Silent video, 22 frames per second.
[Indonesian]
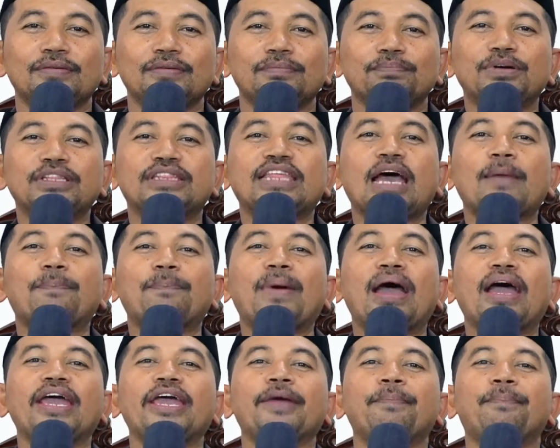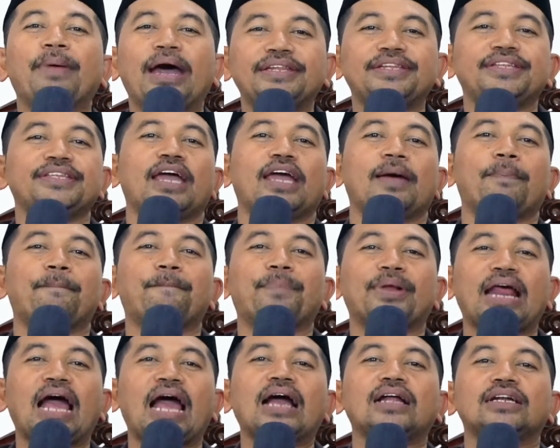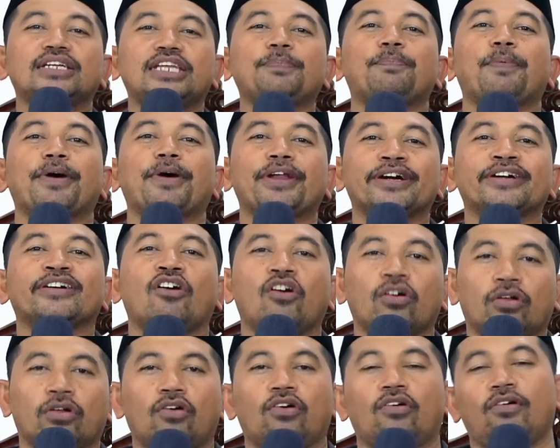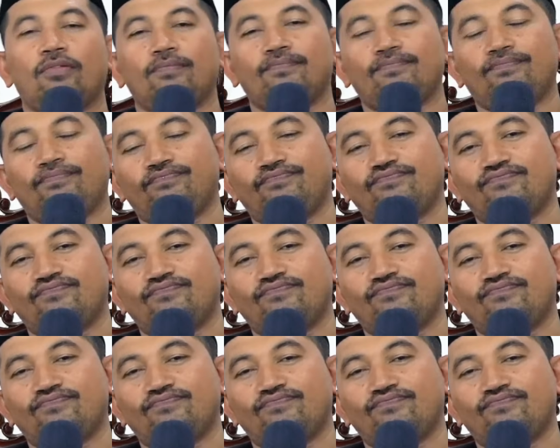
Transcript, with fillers: betapa hebatnya perang di Ponegoro